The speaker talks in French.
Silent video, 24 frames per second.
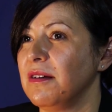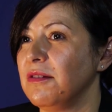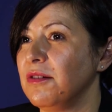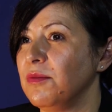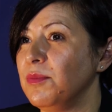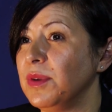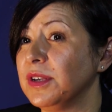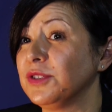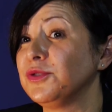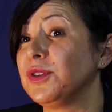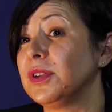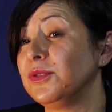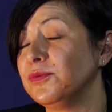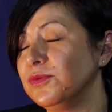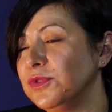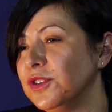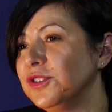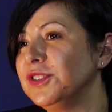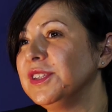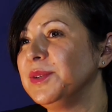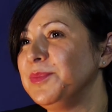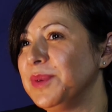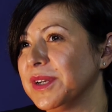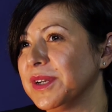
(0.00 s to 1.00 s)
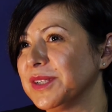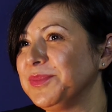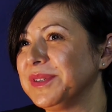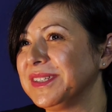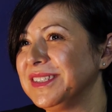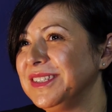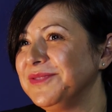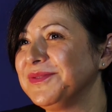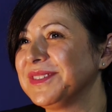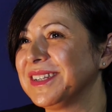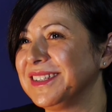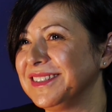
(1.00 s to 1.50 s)
euh, ben, ça nous donne des
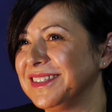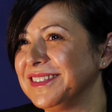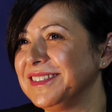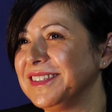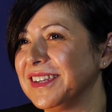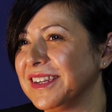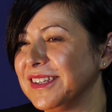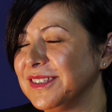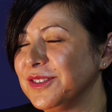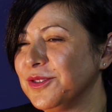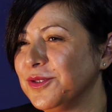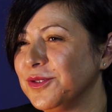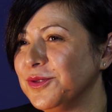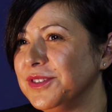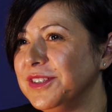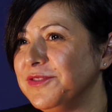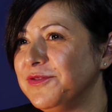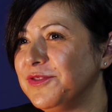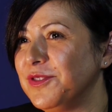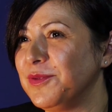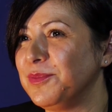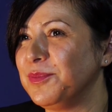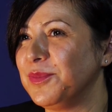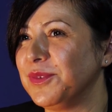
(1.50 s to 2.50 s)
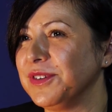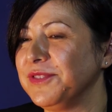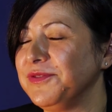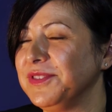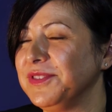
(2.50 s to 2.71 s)
perspectives très intéressantes de développement,